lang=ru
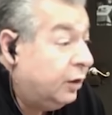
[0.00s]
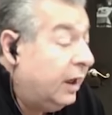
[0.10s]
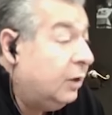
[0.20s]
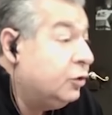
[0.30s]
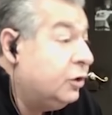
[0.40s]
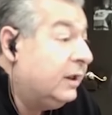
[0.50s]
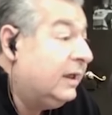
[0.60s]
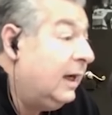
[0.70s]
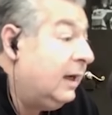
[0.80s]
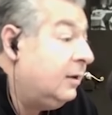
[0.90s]
А уже
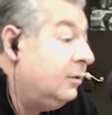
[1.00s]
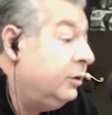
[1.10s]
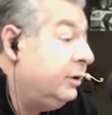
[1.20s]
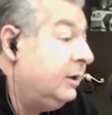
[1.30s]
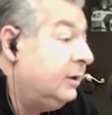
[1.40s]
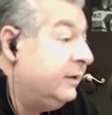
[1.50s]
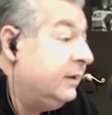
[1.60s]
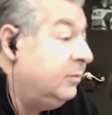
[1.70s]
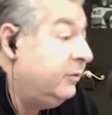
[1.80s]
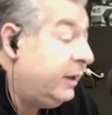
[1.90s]
как он этого
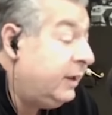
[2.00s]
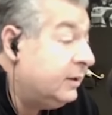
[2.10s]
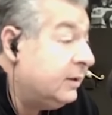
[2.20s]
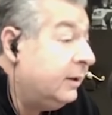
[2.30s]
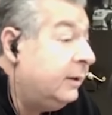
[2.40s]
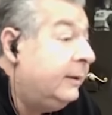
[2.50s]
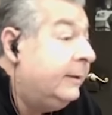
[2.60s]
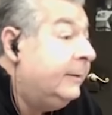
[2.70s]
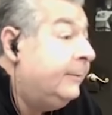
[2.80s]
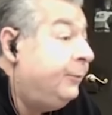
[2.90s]
добивается,
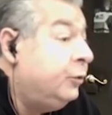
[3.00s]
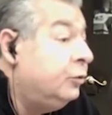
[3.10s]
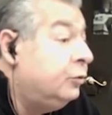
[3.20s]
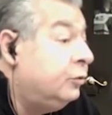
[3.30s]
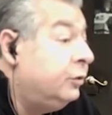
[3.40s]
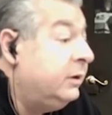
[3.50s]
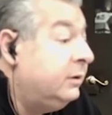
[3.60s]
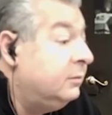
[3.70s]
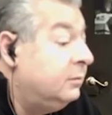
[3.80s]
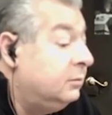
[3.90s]
ну, он
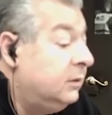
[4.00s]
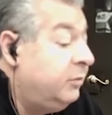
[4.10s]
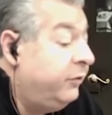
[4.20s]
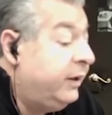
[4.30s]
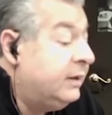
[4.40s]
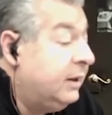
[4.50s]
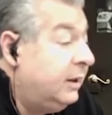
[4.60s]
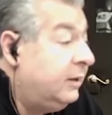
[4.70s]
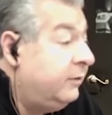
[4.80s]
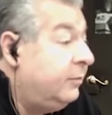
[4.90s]
добивается
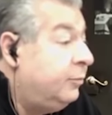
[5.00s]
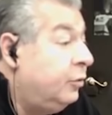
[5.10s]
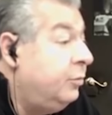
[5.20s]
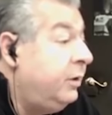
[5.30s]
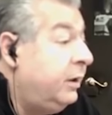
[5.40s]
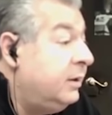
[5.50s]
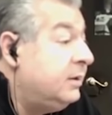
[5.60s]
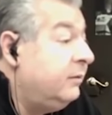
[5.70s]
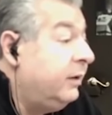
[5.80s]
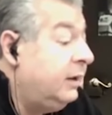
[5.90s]
этого по мере
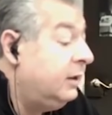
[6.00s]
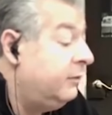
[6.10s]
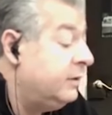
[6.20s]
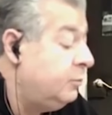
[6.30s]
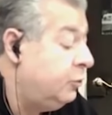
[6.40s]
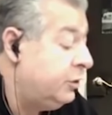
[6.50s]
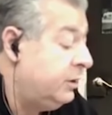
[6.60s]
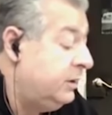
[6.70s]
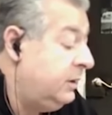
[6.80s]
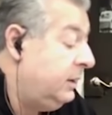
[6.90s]
своих
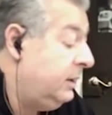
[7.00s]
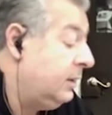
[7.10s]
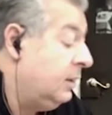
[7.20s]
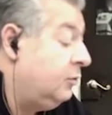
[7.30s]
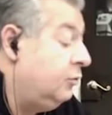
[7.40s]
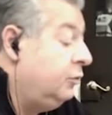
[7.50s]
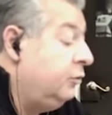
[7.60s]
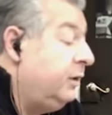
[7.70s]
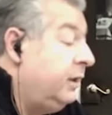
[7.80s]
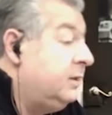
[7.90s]
возможностей, так как он
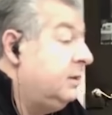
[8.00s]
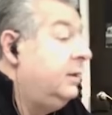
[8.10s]
у нас,